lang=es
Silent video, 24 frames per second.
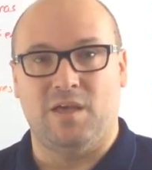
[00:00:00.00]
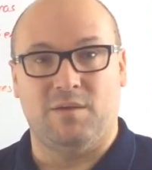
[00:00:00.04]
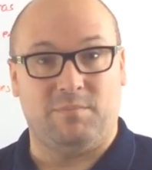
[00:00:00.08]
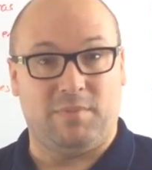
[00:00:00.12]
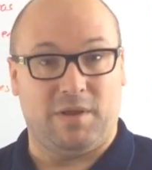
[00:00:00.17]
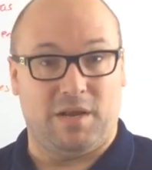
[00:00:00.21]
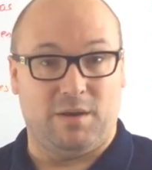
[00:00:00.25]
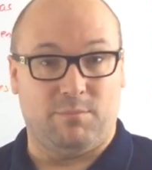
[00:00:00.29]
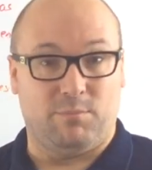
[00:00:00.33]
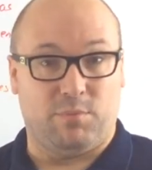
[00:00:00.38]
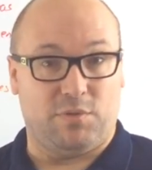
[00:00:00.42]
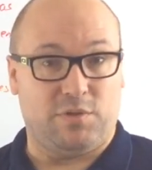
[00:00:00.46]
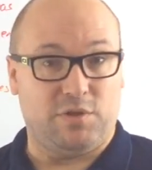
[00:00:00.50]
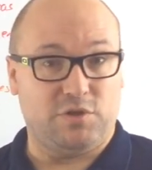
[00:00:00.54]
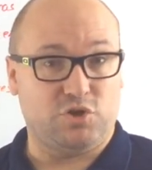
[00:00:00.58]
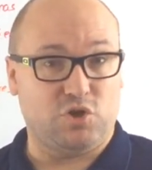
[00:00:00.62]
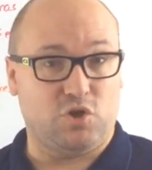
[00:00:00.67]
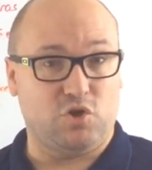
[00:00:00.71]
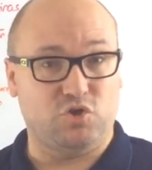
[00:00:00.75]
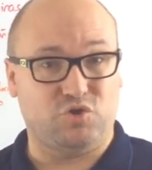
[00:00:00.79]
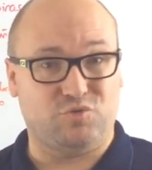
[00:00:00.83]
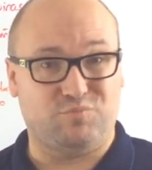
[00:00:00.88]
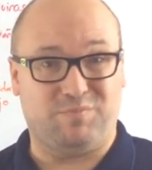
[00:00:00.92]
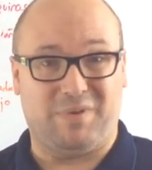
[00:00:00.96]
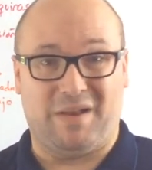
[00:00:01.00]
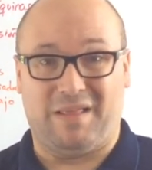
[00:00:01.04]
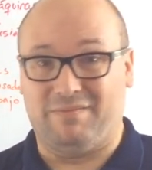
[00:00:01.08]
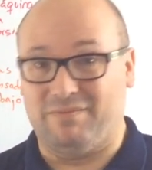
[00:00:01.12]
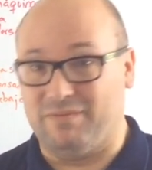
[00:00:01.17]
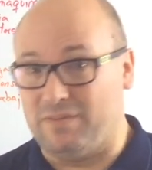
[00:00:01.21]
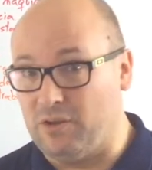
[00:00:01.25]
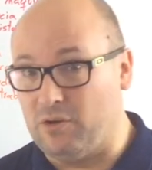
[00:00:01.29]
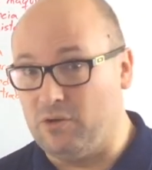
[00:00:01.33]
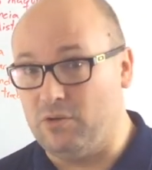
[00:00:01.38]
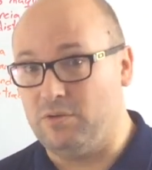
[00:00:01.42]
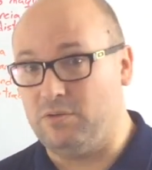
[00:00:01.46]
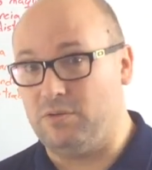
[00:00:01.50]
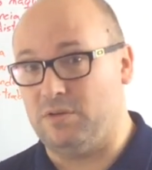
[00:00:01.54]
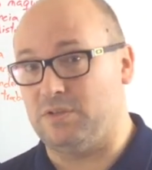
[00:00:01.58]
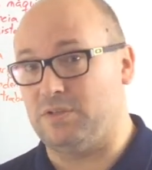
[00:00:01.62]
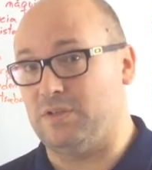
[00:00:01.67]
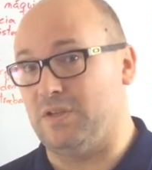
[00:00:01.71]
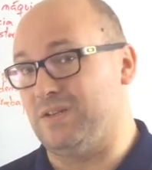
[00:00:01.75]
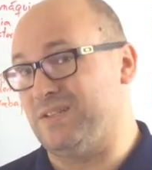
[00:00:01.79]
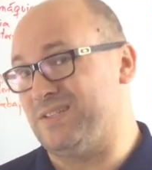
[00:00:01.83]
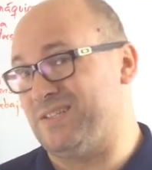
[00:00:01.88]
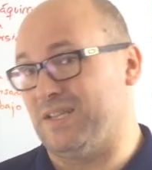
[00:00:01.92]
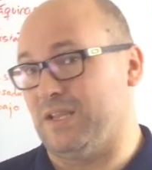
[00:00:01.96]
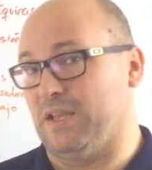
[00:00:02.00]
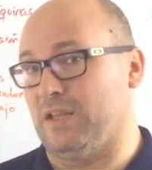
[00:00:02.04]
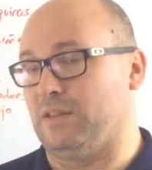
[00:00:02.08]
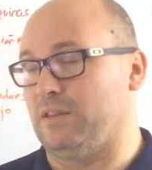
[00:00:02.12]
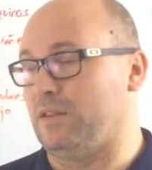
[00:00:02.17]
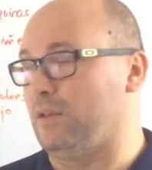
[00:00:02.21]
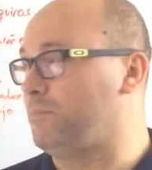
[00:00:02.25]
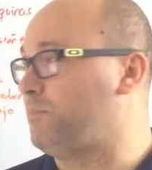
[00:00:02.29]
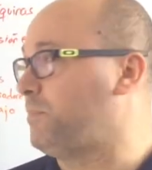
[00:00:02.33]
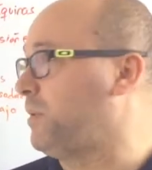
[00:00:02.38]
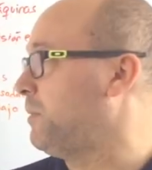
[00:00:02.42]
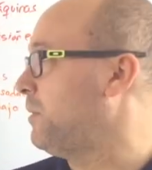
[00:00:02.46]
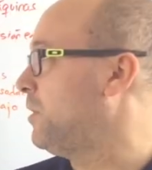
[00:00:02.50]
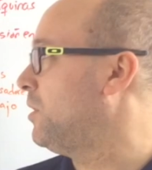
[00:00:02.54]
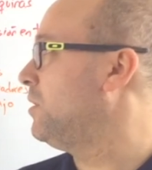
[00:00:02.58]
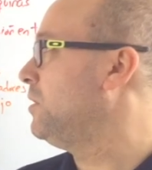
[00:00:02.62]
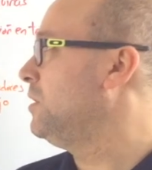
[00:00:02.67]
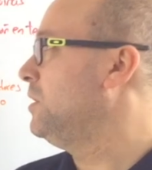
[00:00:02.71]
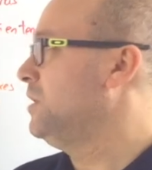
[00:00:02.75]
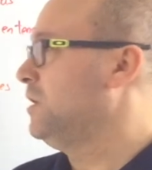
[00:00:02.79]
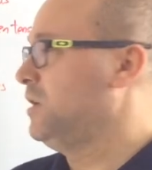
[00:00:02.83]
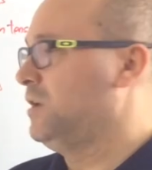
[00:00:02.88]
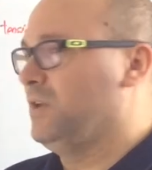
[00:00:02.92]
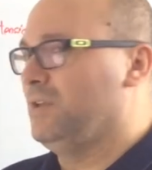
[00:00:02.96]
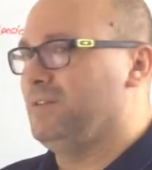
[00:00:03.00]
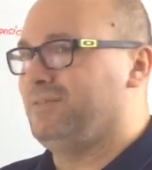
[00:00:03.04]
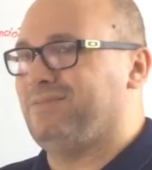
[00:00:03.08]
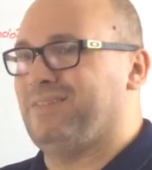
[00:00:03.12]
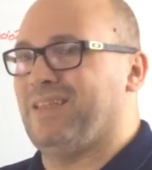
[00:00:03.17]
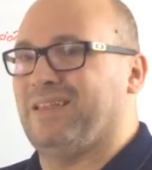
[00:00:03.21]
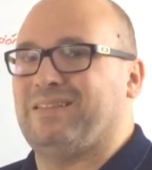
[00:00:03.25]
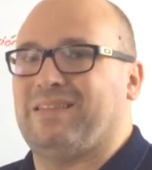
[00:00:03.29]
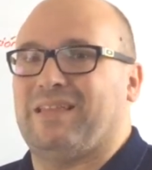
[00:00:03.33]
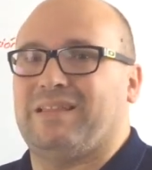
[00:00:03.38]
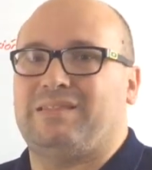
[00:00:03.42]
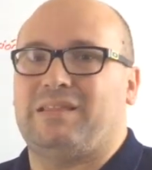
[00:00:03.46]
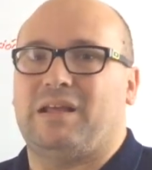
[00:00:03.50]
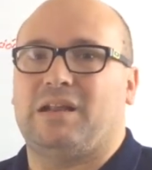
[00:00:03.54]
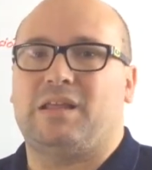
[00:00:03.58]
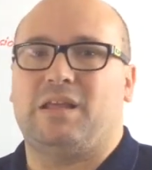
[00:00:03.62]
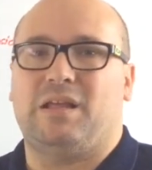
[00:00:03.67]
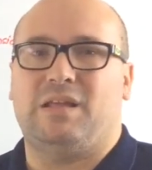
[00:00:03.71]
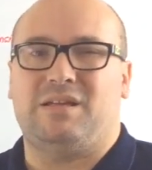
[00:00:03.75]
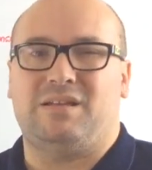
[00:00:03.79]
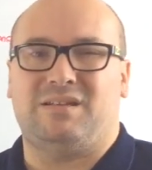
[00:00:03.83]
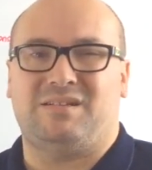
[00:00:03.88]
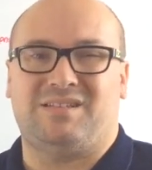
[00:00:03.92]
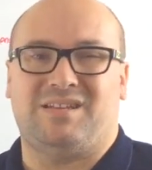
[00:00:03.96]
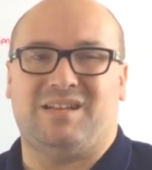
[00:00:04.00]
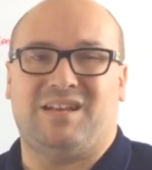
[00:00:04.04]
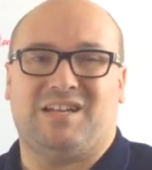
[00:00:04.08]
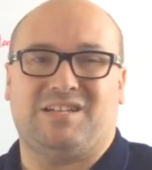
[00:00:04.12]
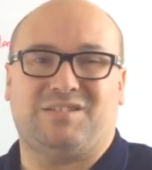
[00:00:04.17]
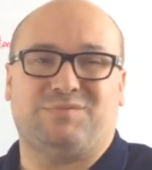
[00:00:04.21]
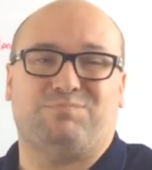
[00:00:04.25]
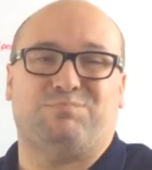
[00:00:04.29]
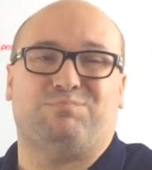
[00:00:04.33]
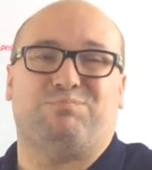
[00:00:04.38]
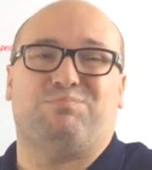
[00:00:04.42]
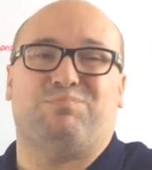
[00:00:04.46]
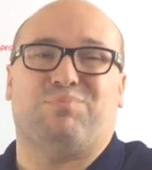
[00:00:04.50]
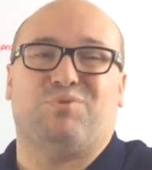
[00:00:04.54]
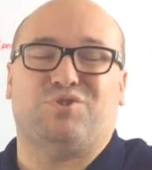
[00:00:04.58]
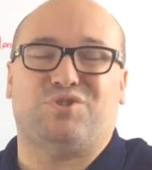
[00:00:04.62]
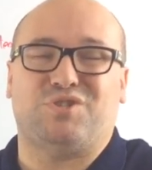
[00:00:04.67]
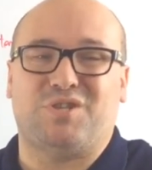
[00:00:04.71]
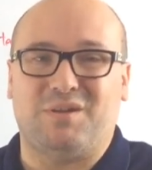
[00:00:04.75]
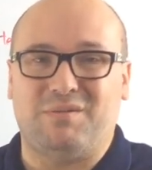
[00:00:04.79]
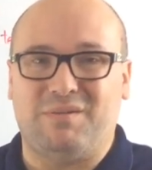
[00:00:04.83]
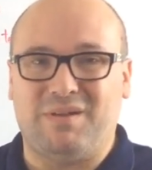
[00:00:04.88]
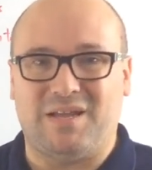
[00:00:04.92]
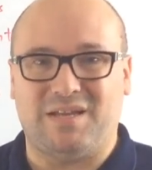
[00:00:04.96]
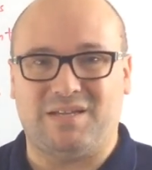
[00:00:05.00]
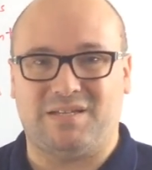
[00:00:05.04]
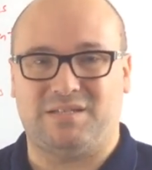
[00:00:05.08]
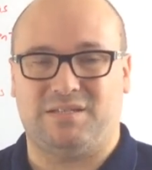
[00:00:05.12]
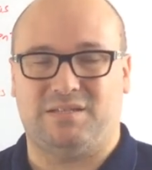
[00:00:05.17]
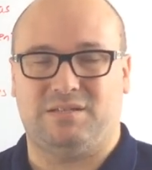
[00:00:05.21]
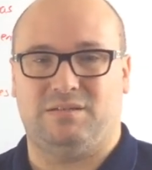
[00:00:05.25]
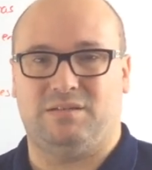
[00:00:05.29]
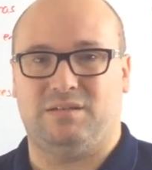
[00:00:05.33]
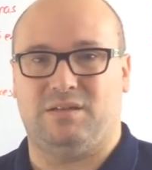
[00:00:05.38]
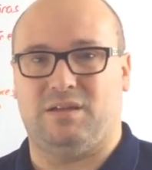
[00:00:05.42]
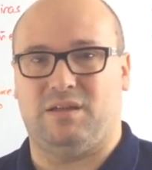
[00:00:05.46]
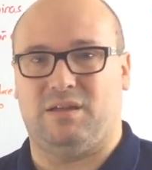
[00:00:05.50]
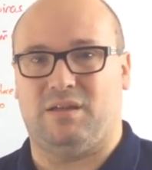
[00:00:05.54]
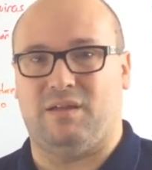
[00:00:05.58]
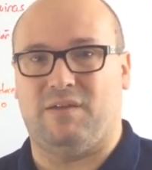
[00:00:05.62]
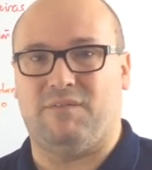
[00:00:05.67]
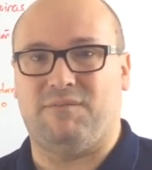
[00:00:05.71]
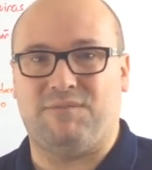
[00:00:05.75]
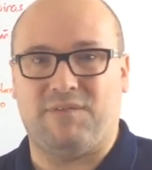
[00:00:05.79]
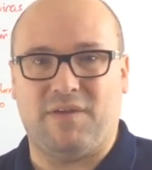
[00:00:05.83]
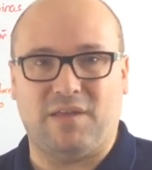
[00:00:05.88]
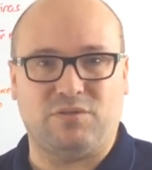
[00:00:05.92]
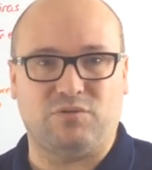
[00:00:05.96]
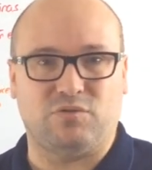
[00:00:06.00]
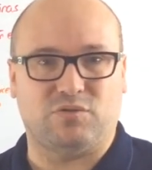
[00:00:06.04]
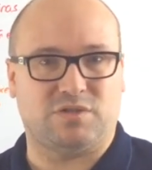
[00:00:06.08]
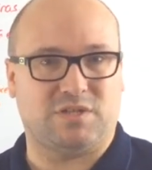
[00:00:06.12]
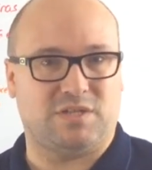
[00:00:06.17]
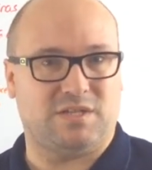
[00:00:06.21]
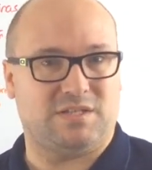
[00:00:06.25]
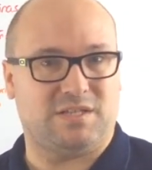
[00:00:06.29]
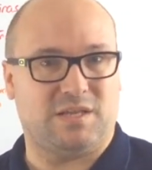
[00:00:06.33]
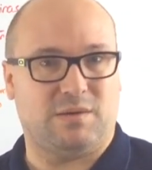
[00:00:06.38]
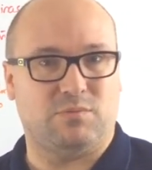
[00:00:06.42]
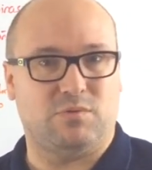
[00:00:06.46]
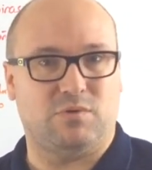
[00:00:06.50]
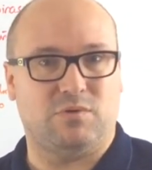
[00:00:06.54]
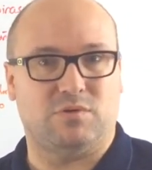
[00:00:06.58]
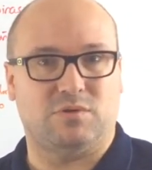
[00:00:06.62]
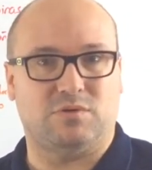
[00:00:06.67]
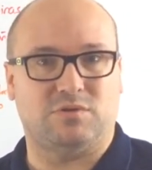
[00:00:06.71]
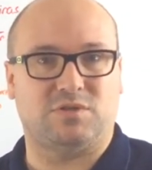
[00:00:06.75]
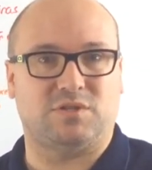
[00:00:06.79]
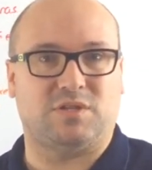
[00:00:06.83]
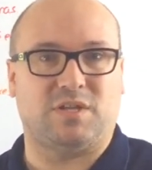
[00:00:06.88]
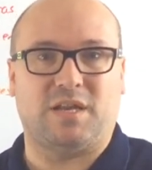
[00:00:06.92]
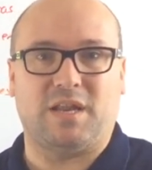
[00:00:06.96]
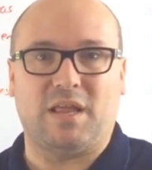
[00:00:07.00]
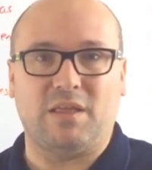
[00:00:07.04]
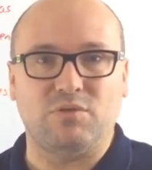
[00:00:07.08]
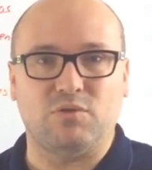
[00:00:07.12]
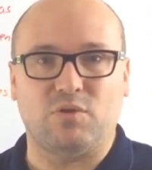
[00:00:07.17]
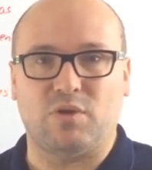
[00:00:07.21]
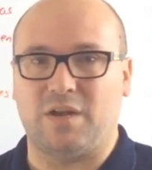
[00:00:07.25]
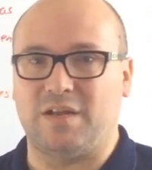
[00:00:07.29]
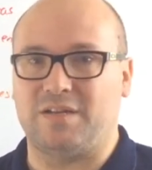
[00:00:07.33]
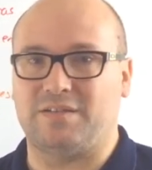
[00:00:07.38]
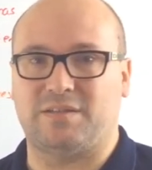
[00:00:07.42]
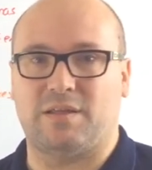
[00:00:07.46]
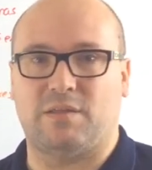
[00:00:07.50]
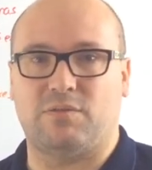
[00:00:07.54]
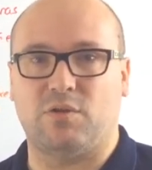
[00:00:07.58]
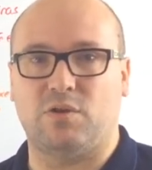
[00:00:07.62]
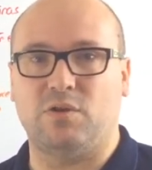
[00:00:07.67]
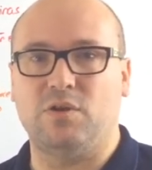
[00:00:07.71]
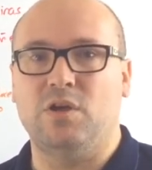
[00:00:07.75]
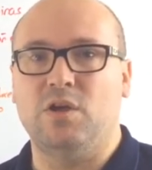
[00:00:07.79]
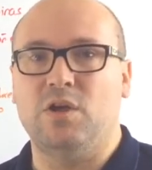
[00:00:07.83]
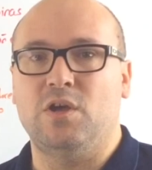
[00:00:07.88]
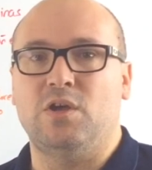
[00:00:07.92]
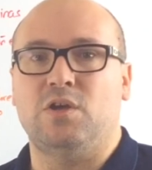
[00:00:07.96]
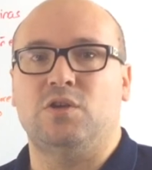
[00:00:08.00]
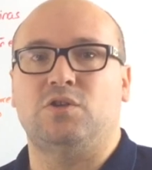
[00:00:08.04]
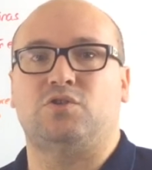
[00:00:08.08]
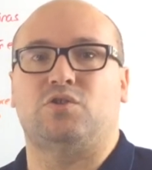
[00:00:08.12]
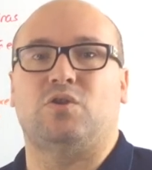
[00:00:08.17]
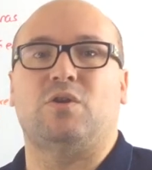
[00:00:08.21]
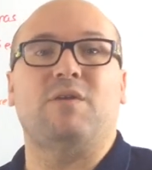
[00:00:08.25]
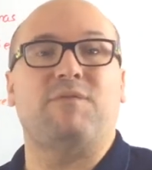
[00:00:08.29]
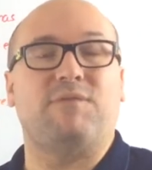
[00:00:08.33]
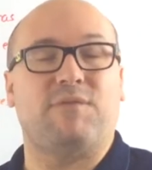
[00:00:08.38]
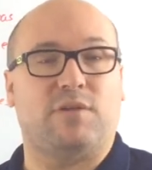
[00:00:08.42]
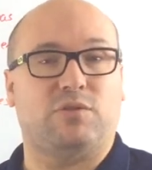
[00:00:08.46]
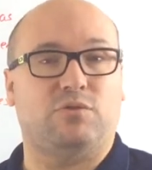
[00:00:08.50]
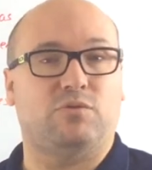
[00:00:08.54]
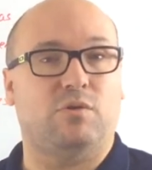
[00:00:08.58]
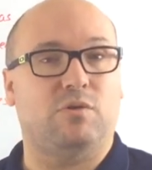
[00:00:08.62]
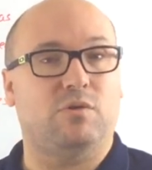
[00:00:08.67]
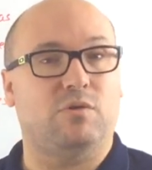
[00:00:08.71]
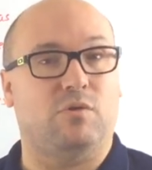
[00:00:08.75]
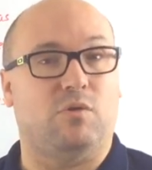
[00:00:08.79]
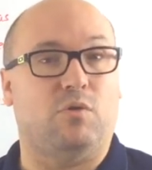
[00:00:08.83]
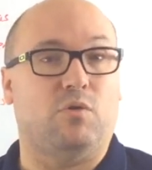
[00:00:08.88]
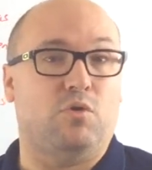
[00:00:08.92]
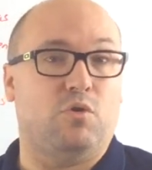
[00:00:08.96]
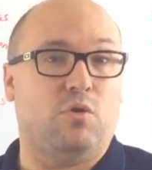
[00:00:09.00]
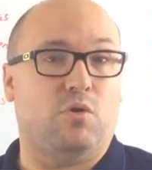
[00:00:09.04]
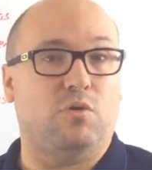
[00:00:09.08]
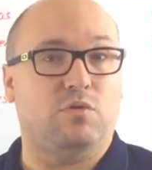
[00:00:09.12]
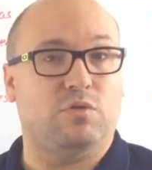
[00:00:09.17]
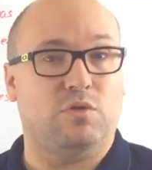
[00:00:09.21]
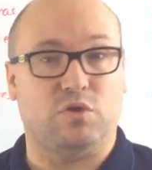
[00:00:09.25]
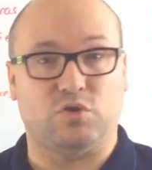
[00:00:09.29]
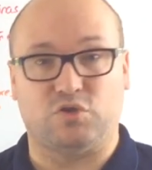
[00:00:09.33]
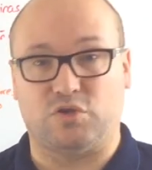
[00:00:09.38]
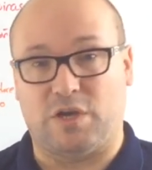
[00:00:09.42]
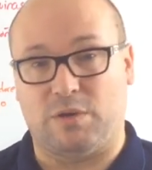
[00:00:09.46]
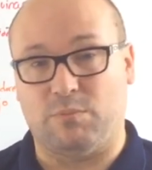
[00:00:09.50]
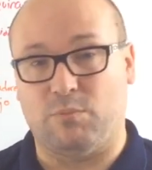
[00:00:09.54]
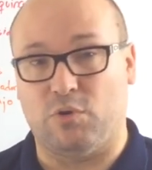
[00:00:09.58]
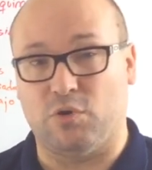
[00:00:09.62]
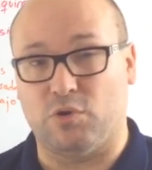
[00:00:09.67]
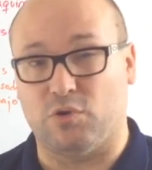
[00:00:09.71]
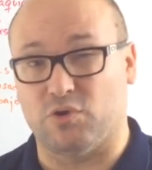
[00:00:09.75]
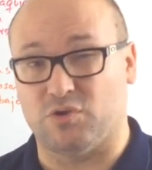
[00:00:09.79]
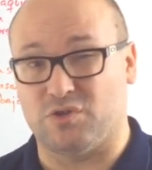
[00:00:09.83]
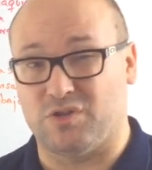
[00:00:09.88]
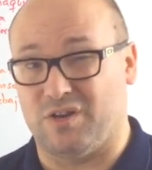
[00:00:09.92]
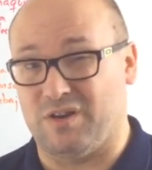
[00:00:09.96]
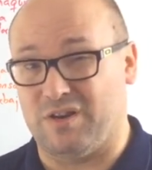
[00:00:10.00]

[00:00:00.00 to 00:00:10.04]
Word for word: Bien, el proceso que os planteo es el siguiente. Primero, detectar que si las posibles eh, efectos que estamos teniendo en la estación son efecto o no de los armónicos.